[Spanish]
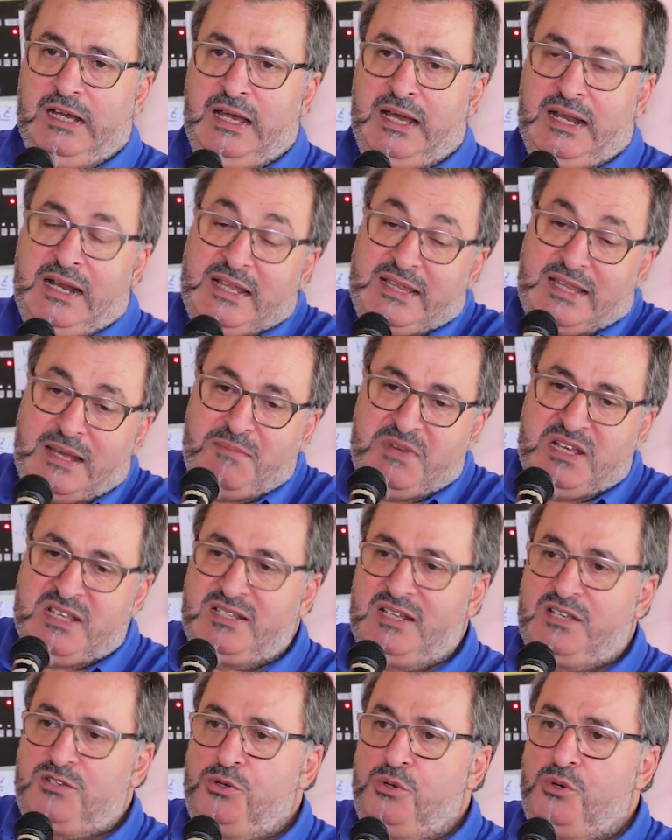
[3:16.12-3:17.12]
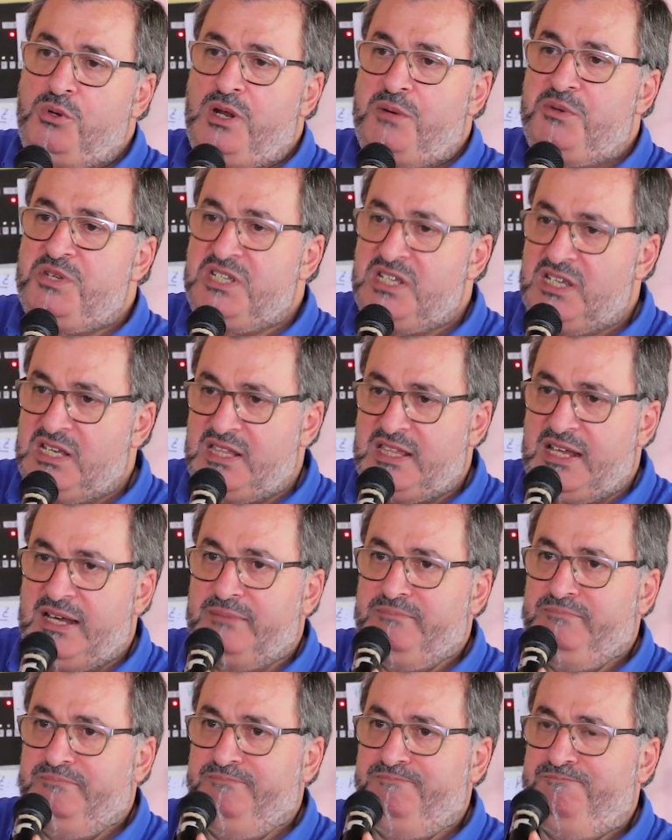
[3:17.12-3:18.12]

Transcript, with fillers: en esta mesa soy una visita.